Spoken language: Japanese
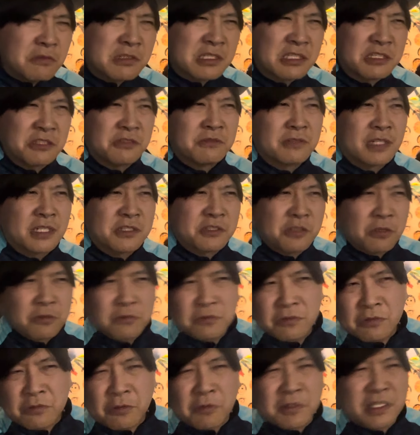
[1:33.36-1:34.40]
つ瞬間、ちょっ
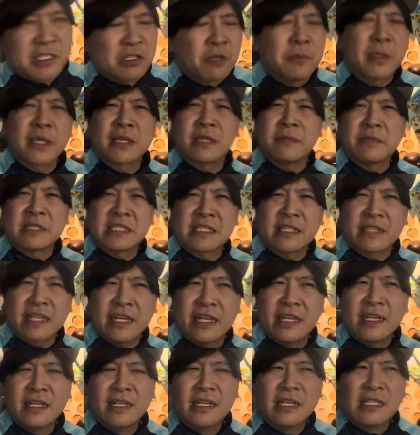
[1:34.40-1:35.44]
と時止まってましたね。
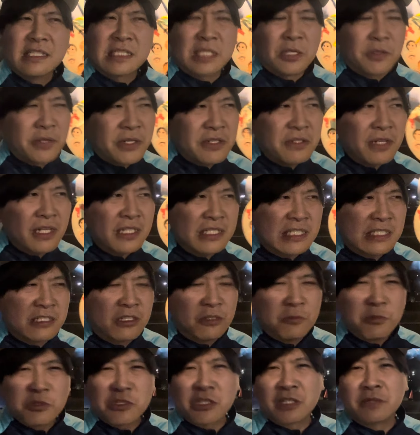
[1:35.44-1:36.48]
それぐらい
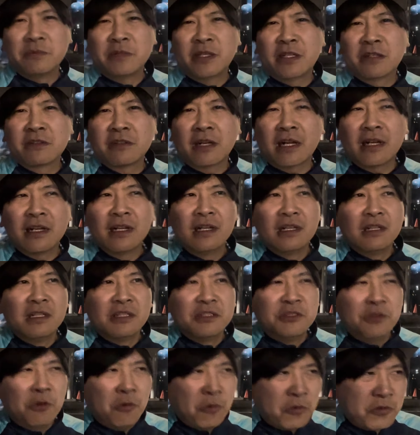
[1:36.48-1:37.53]
スローモーションに見えるぐらい、
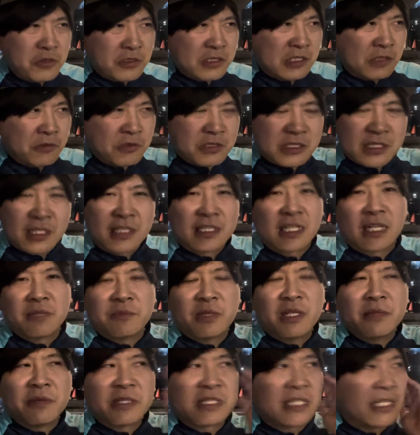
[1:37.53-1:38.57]
よくその姿が
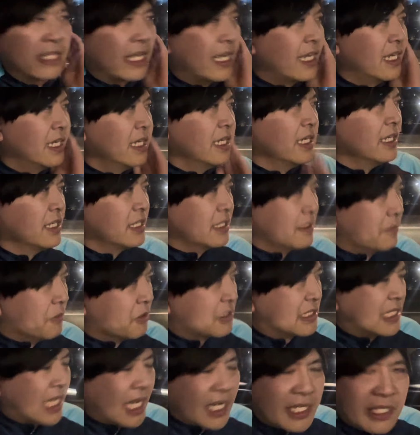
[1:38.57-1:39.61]
見えましたね。もう
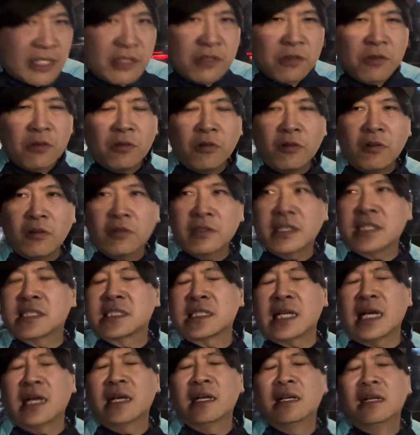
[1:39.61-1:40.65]
最高でし
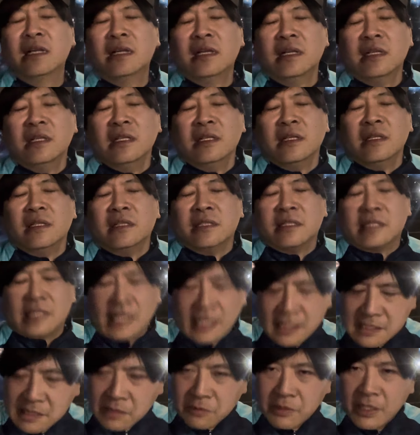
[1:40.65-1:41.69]
た。さ
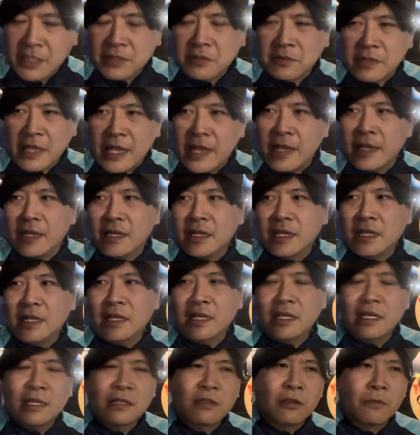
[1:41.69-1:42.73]
あその後ね、
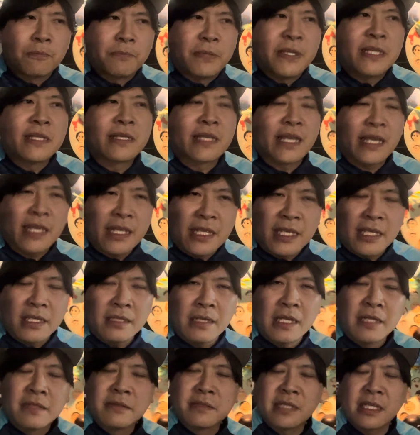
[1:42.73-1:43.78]
えーと、と PK
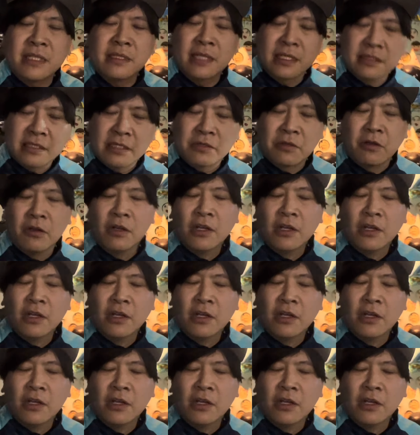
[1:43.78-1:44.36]
判定になったと